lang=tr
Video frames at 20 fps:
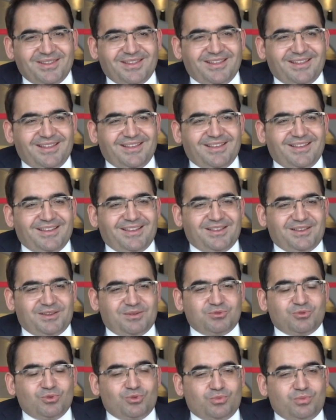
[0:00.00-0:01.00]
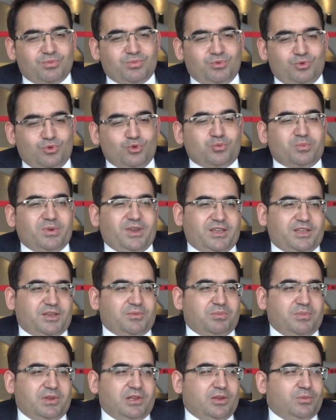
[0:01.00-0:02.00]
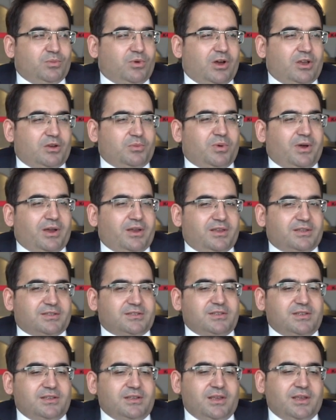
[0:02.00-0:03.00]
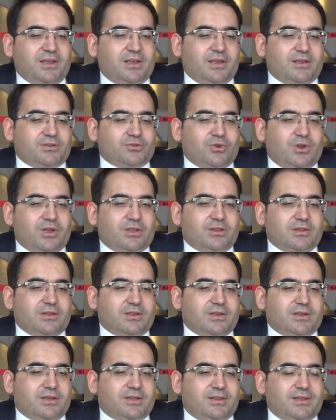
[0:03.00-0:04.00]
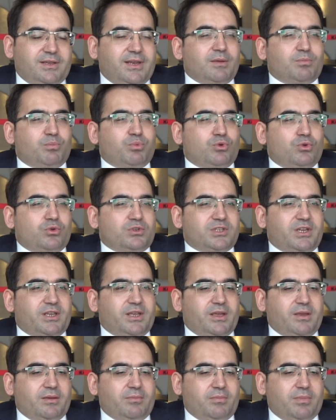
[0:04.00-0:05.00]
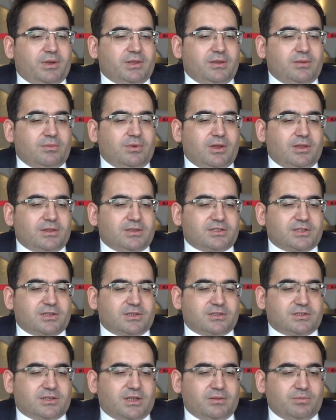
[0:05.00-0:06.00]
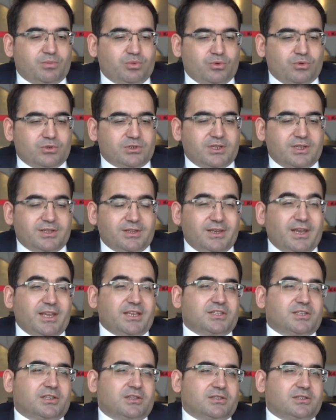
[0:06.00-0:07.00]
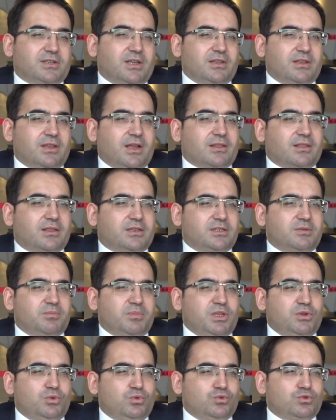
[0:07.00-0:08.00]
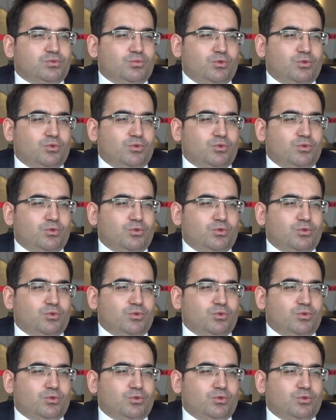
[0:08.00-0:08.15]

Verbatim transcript: alalım. Şimdi çok büyük bir ekip Milli Muharip ailesi. Şu an e, direkt projeye bana bağlı çalışan, projeye direkt çalışan yaklaşık 1100